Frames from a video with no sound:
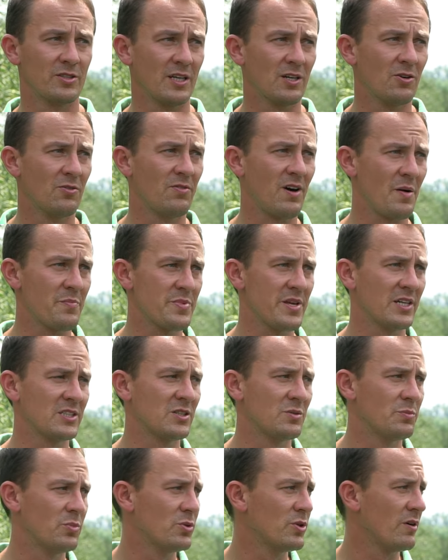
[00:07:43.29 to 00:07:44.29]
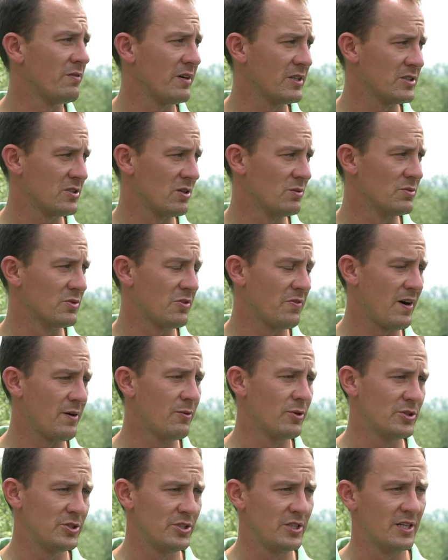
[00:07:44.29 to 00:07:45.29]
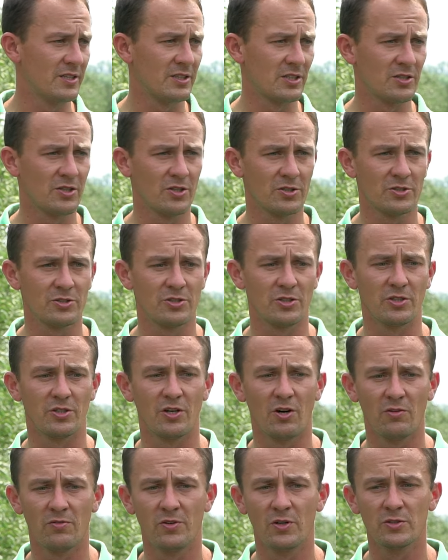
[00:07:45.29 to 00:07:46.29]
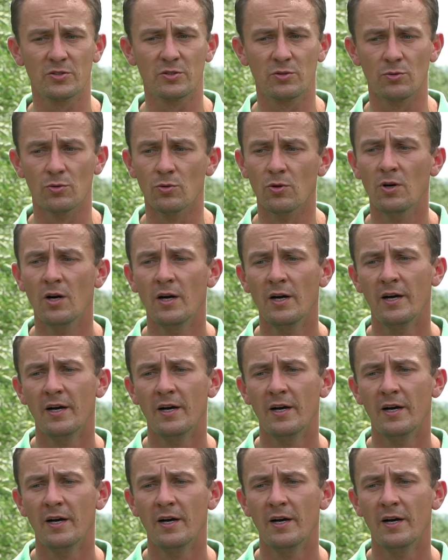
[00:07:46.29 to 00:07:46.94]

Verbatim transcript: tego wapnia, żeby budować tą trwałość i jędrność owocu.